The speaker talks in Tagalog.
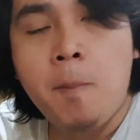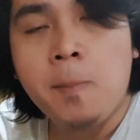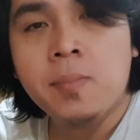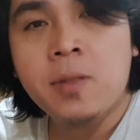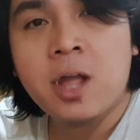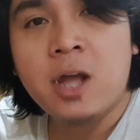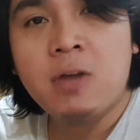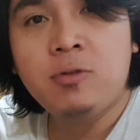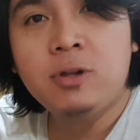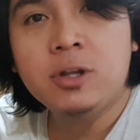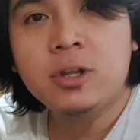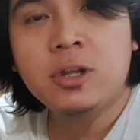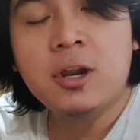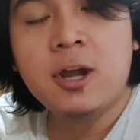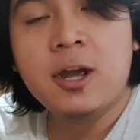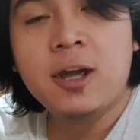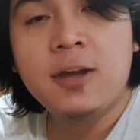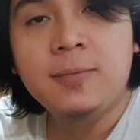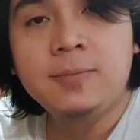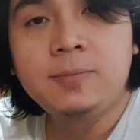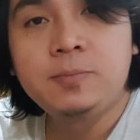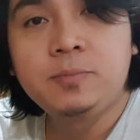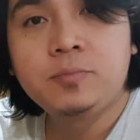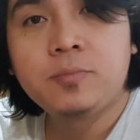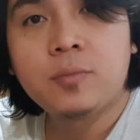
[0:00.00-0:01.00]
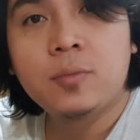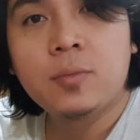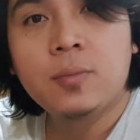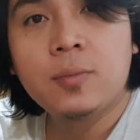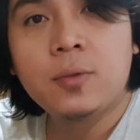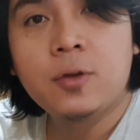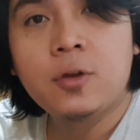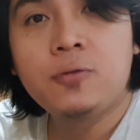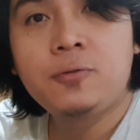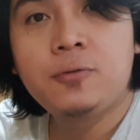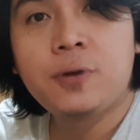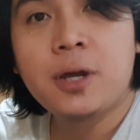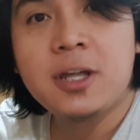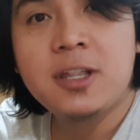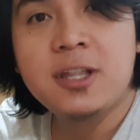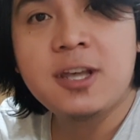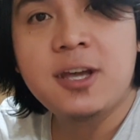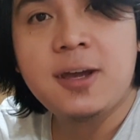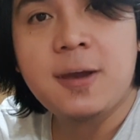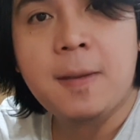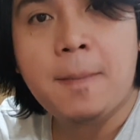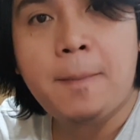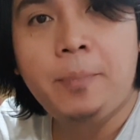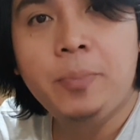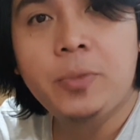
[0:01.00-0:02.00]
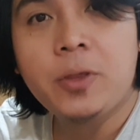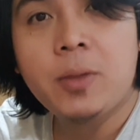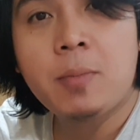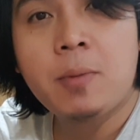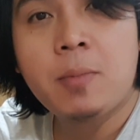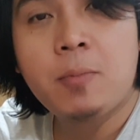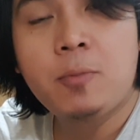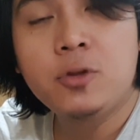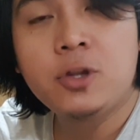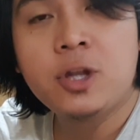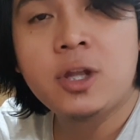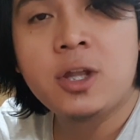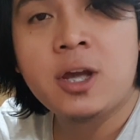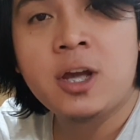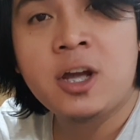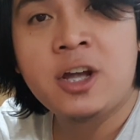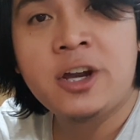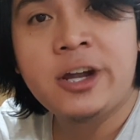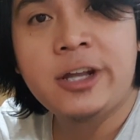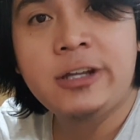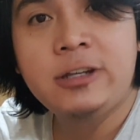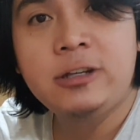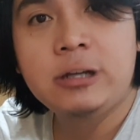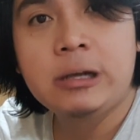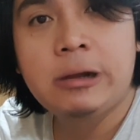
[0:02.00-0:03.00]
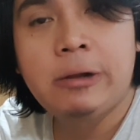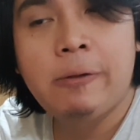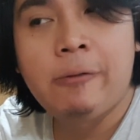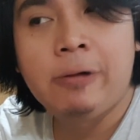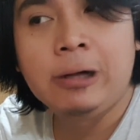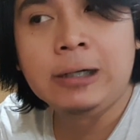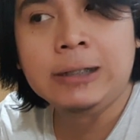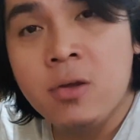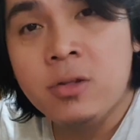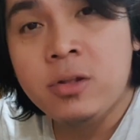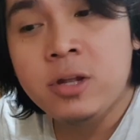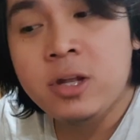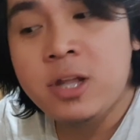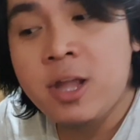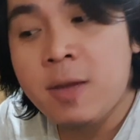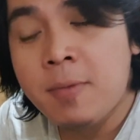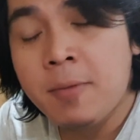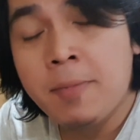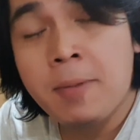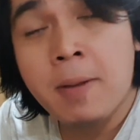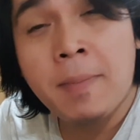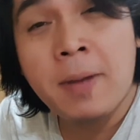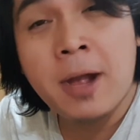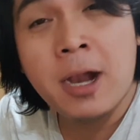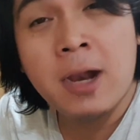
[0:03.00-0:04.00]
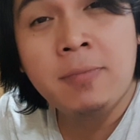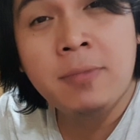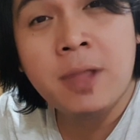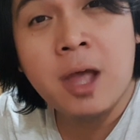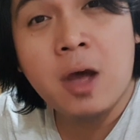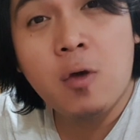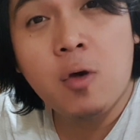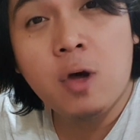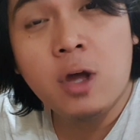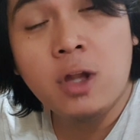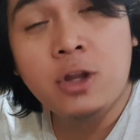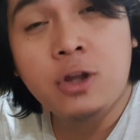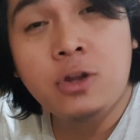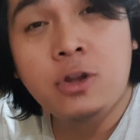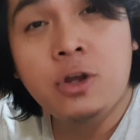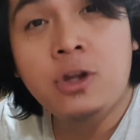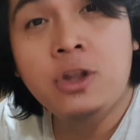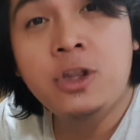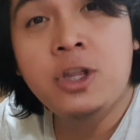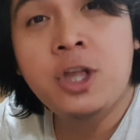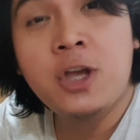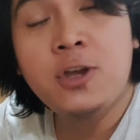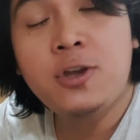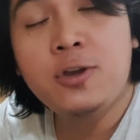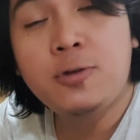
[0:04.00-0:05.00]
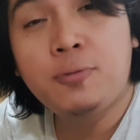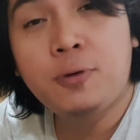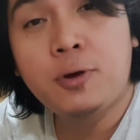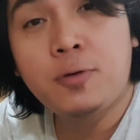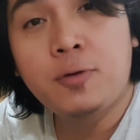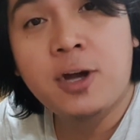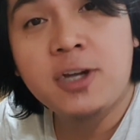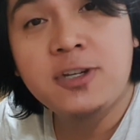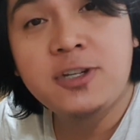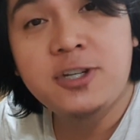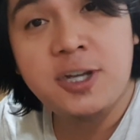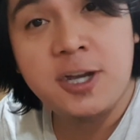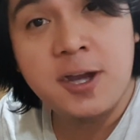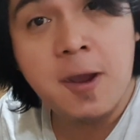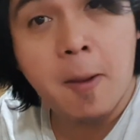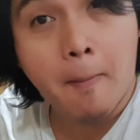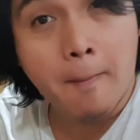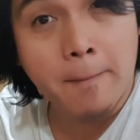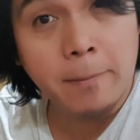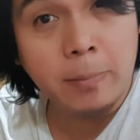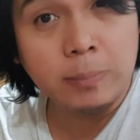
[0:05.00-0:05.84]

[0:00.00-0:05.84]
I will try on Friday na magpunta ng Haraj. So na, magpapalam na ako kanon doon. Thank you for watching.